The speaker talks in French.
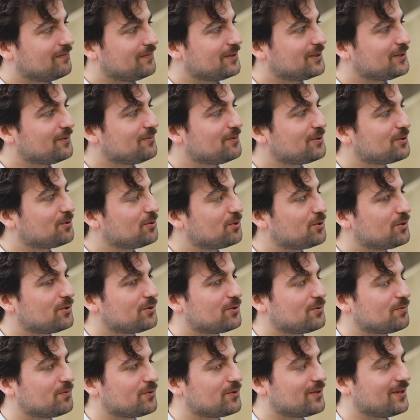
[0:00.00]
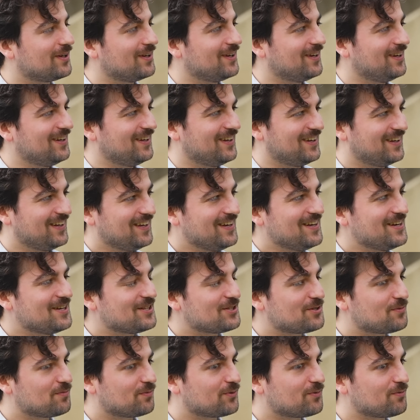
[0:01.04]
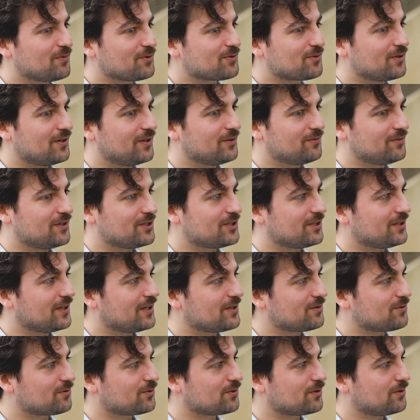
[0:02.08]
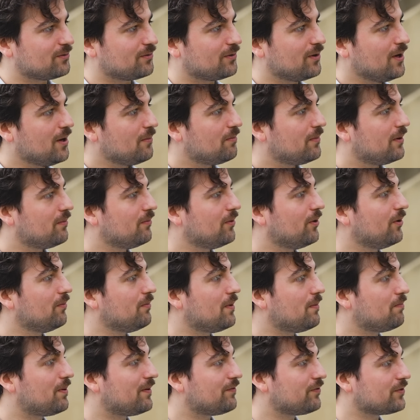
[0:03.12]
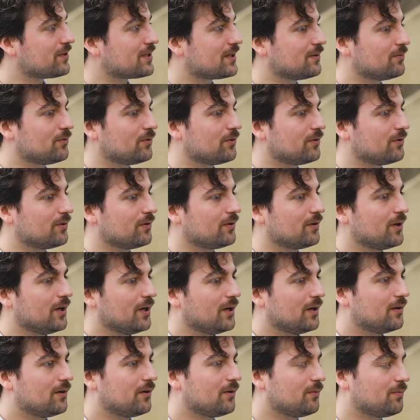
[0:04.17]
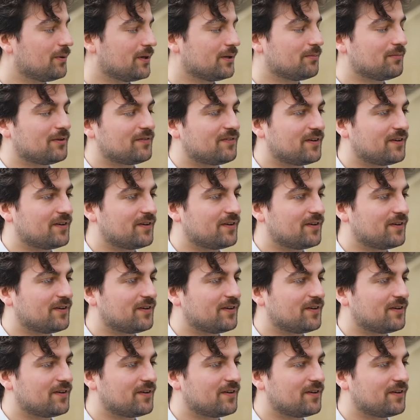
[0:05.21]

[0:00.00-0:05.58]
Mais, du coup, tu, tu, penses quoi de la nouvelle génération, justement même, euh, même pas forcément. Euh, là, on parlait de